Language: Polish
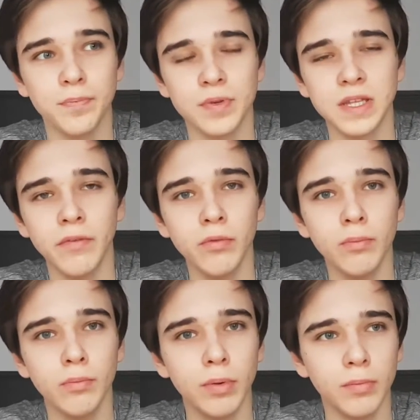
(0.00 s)

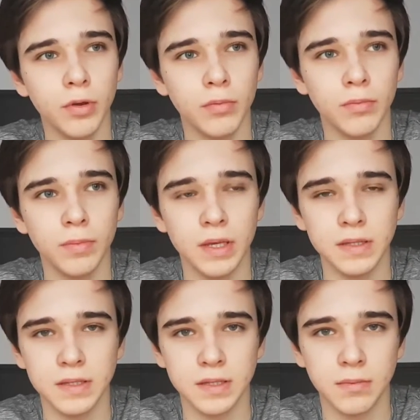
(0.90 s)
postawiłbym ją
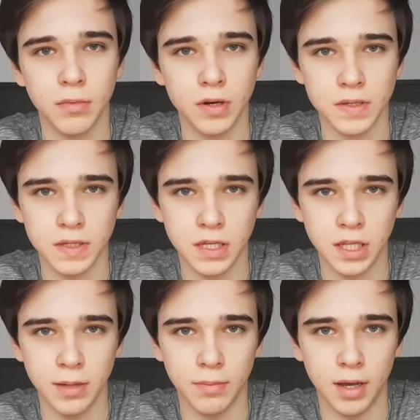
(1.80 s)
między
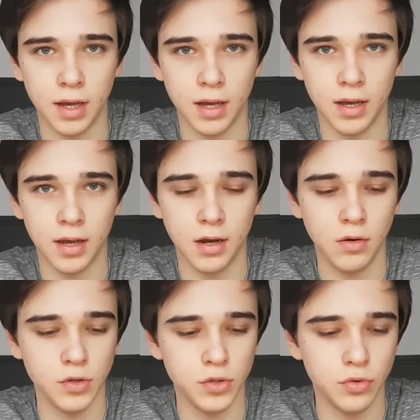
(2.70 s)
Moleskinem a
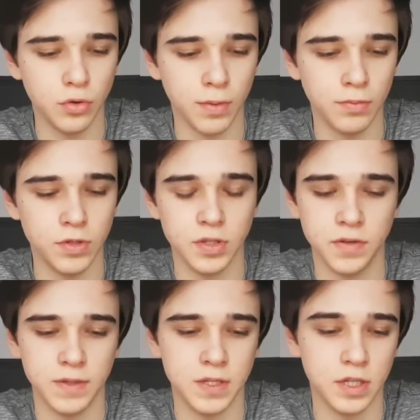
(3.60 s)
Leuchtturmem
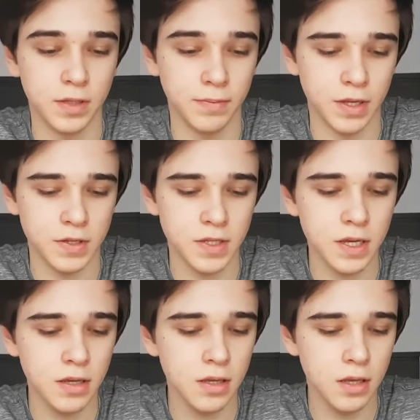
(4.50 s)
1917.